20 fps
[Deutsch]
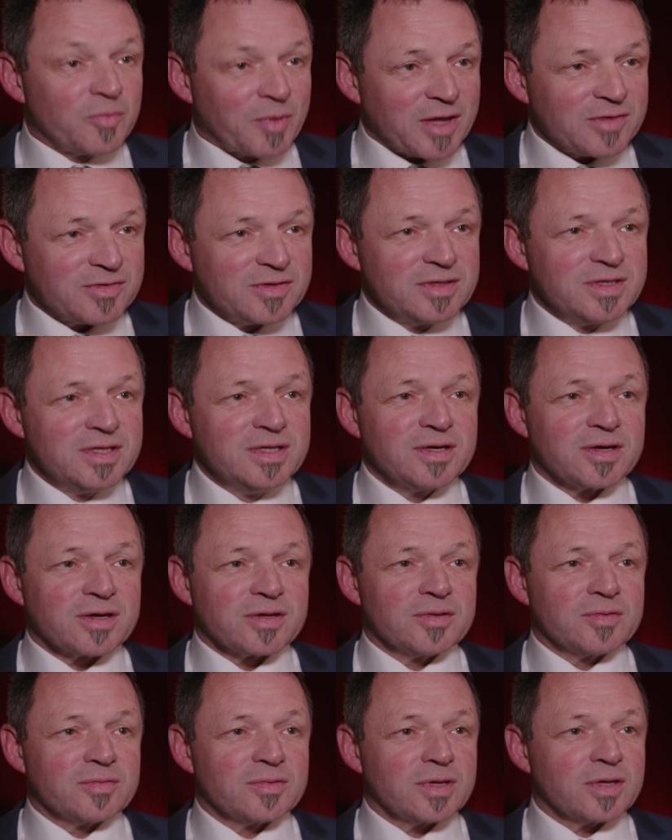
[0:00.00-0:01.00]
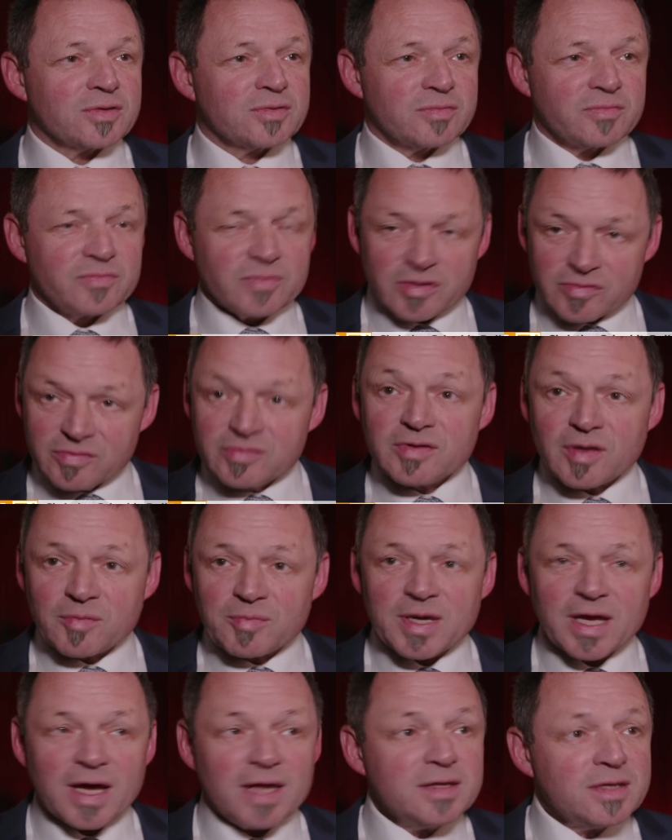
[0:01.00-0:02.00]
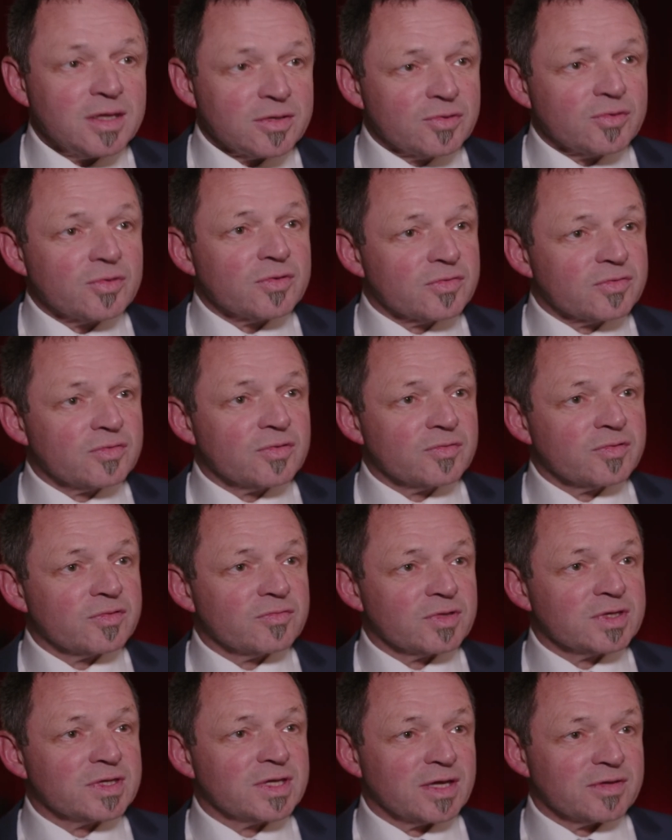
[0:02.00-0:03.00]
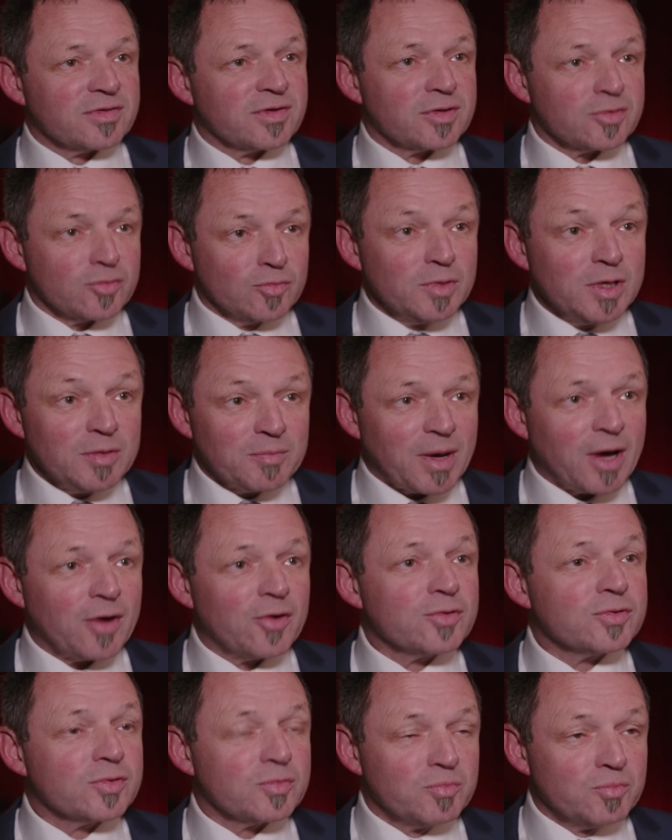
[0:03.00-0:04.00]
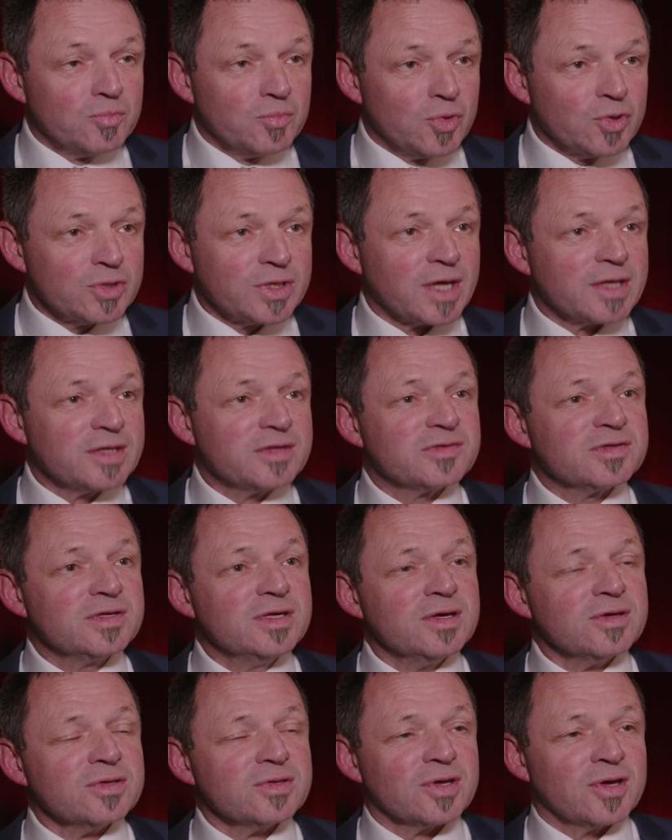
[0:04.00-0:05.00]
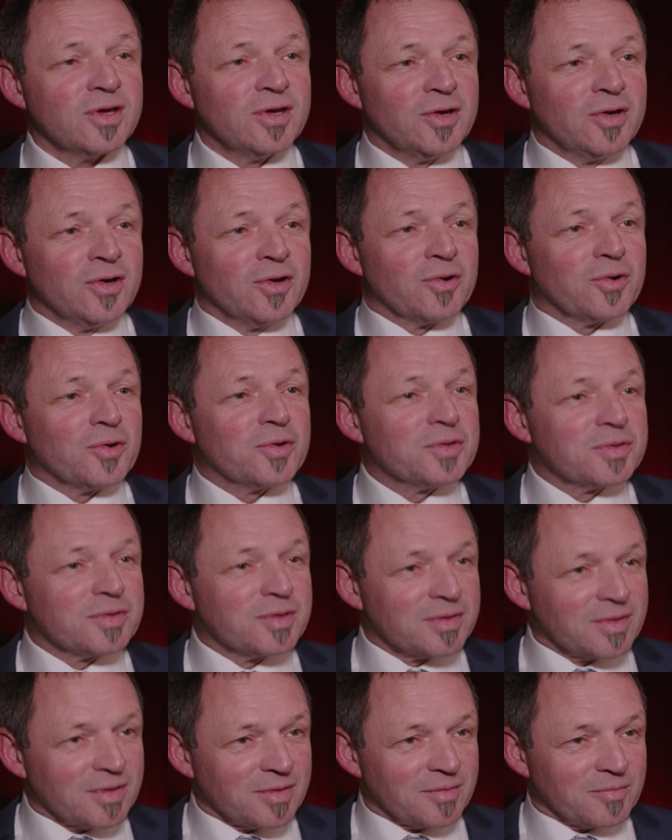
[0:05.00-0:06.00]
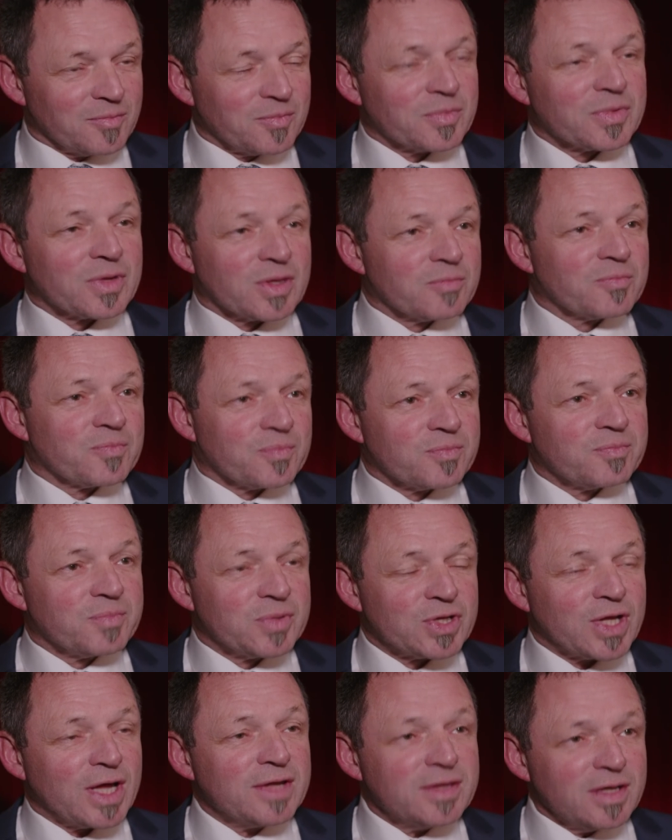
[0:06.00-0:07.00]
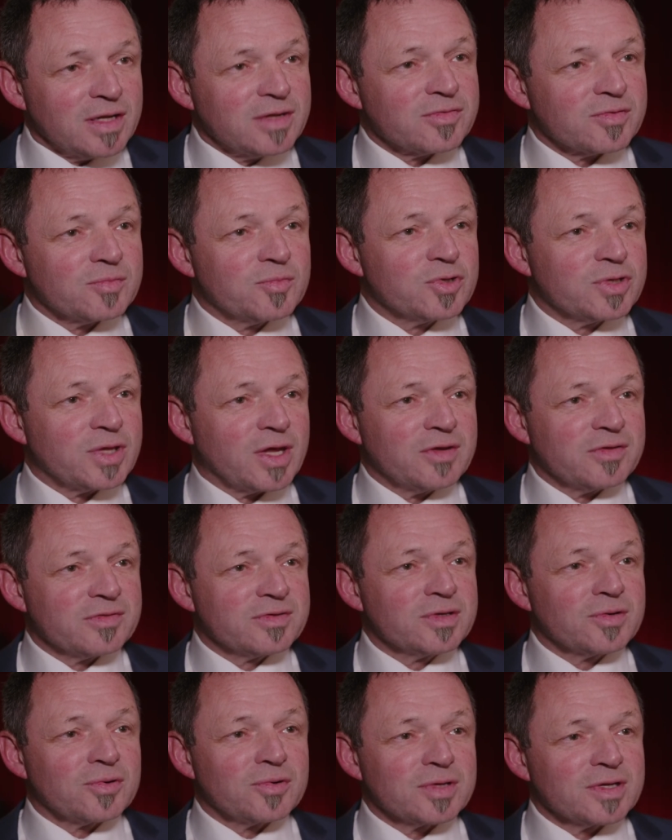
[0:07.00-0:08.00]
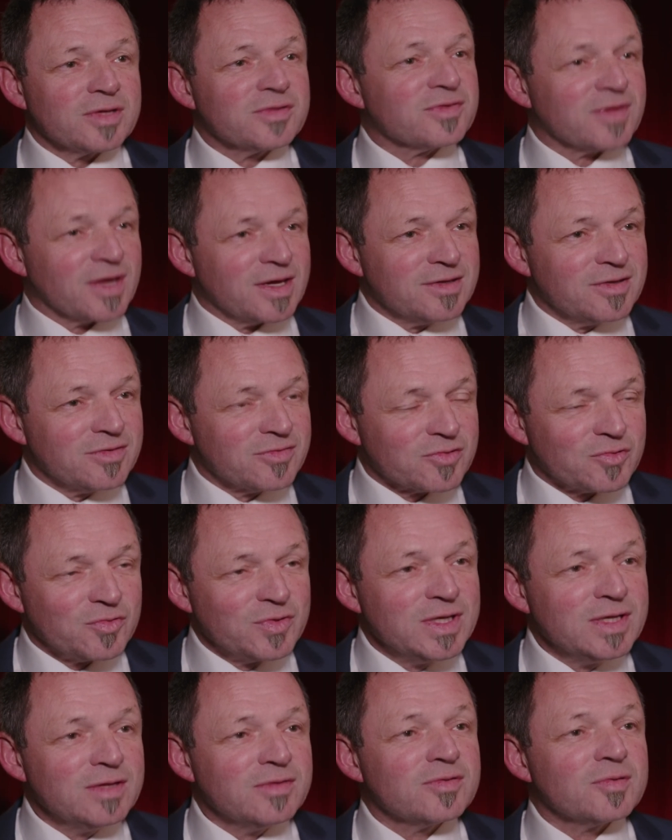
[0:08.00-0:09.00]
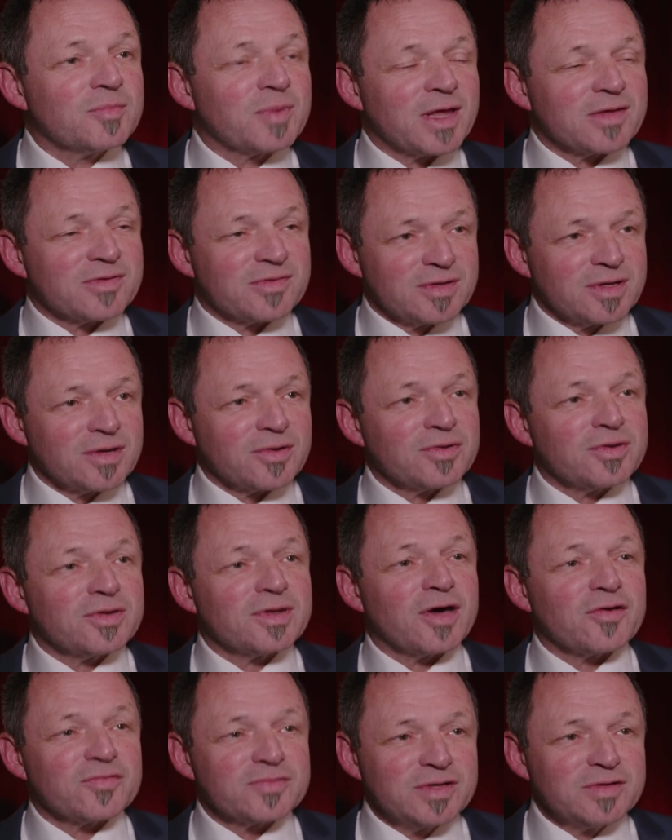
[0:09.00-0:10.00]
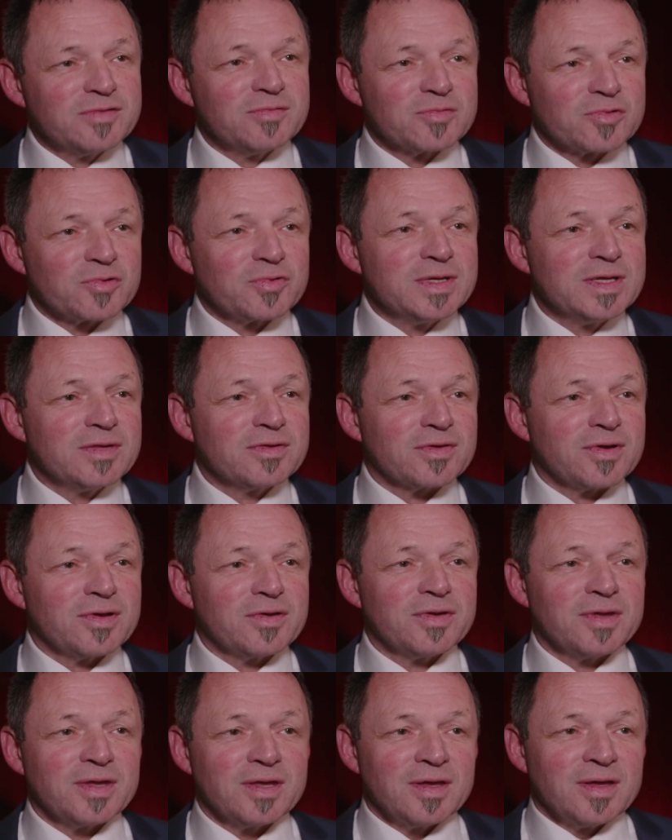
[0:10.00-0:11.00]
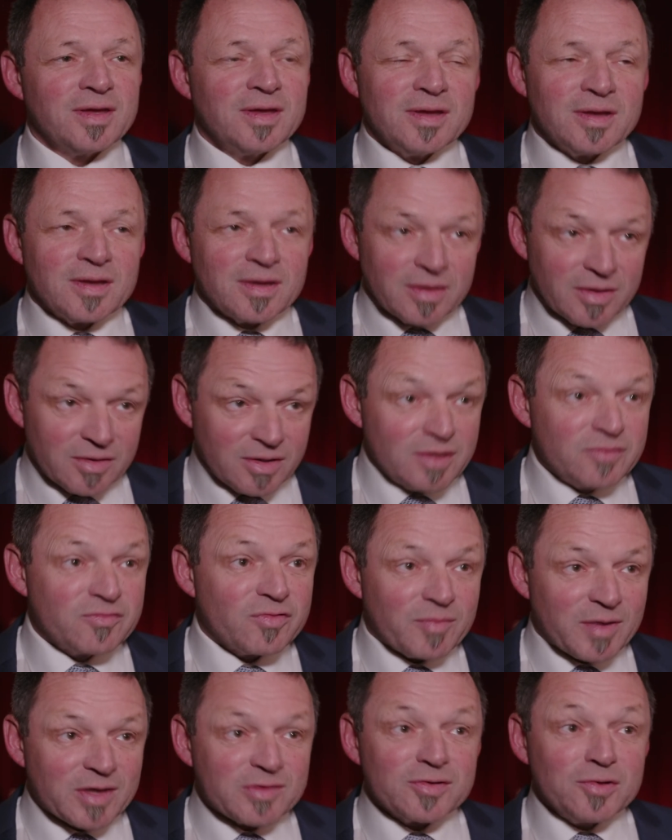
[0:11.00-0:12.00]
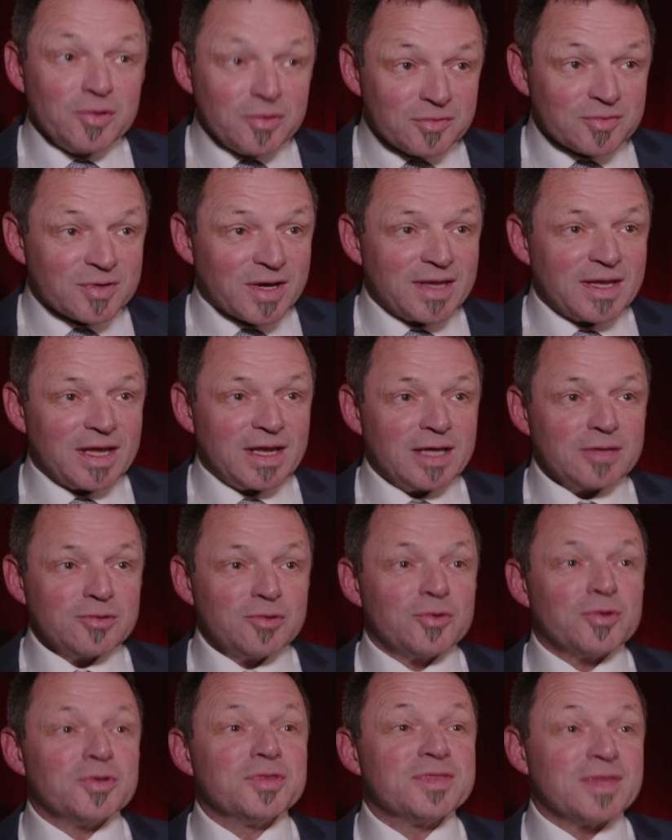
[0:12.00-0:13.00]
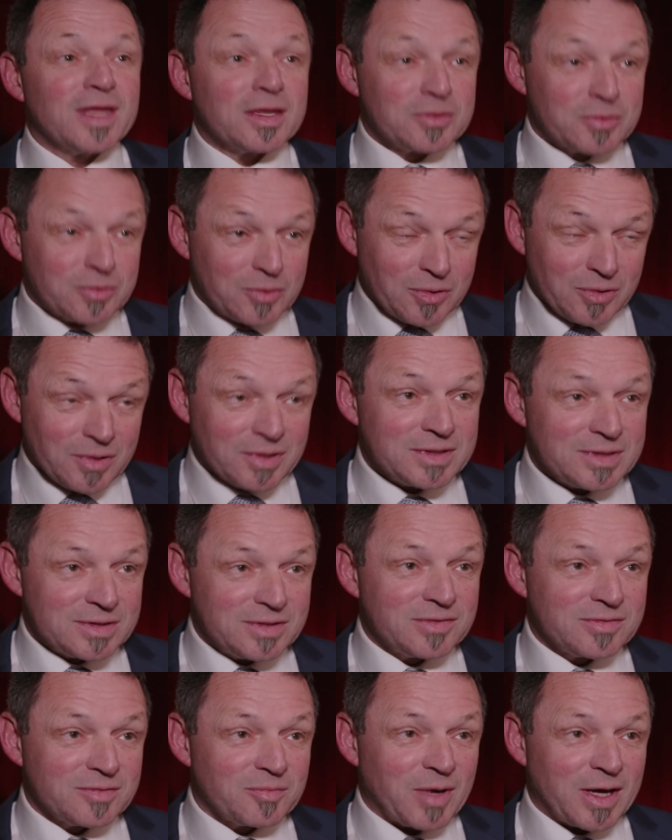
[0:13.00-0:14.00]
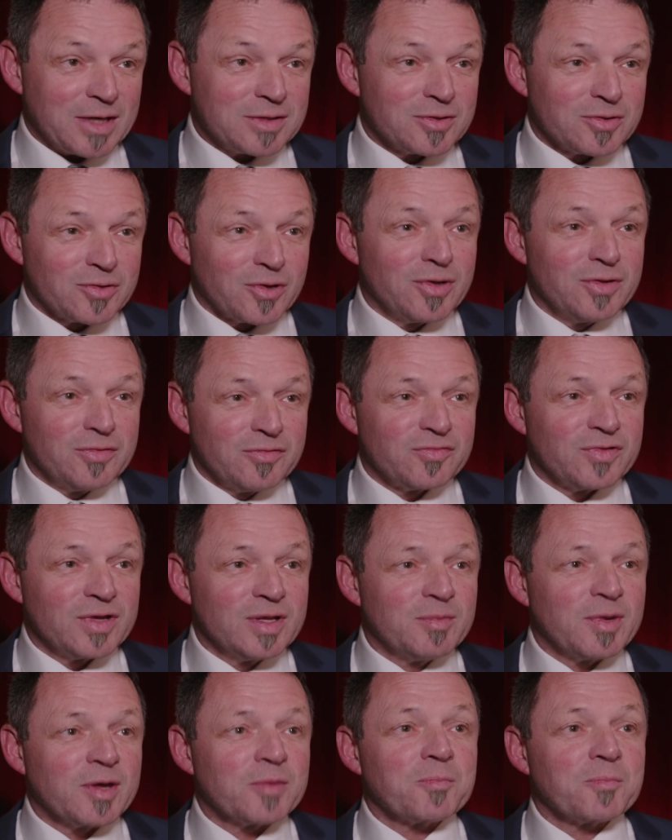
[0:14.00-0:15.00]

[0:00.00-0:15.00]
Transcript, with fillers: präsentieren. Es ist ja bekannt, der Tourist-Service wird derzeit umgebaut, modernisiert und Bestandteil dieser Modernisierung ist, einen Screen zu platzieren und auf diesem Screen sollen Informationen zu Canaletto und natürlich diese beiden tollen Filme